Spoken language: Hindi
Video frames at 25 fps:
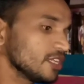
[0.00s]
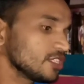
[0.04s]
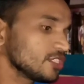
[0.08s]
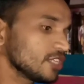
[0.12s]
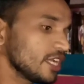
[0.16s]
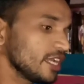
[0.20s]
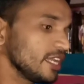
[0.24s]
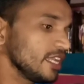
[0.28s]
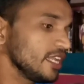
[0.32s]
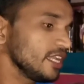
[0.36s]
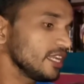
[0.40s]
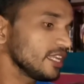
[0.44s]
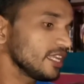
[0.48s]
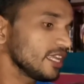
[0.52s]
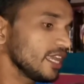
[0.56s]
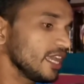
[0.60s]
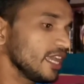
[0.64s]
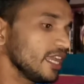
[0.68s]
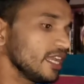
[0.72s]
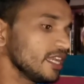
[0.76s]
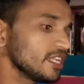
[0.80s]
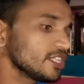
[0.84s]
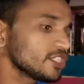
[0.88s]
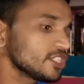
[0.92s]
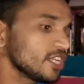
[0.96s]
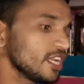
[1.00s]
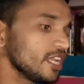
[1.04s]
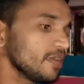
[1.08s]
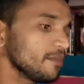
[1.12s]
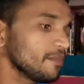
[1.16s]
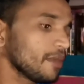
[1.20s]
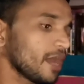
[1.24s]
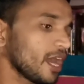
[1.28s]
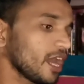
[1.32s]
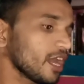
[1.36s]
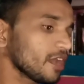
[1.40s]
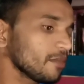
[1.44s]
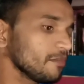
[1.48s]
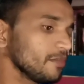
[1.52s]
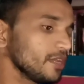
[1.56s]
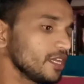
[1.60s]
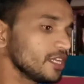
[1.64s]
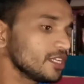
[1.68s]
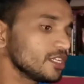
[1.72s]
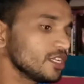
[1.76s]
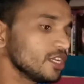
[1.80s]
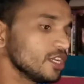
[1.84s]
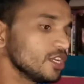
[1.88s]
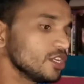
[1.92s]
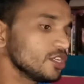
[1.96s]
शरीर के निचले भाग
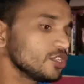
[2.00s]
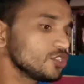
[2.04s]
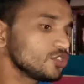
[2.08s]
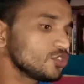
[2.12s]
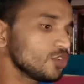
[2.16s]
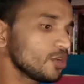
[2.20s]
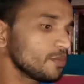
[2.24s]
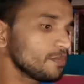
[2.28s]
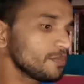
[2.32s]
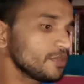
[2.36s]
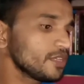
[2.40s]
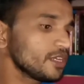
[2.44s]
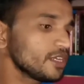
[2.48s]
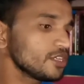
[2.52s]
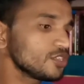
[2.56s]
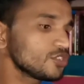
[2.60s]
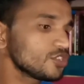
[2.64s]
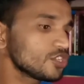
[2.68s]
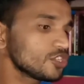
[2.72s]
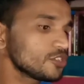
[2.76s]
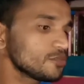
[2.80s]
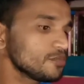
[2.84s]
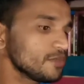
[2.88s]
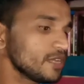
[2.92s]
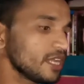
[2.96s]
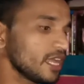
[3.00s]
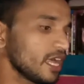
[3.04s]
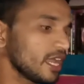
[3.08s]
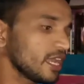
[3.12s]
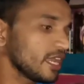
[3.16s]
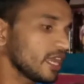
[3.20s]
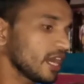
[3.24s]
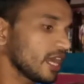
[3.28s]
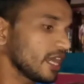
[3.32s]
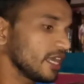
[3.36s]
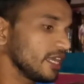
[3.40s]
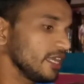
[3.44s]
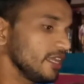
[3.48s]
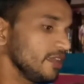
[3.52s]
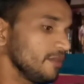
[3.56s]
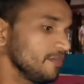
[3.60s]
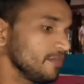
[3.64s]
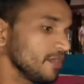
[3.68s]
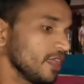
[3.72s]
में सुप्त सुष्मा नाड़ी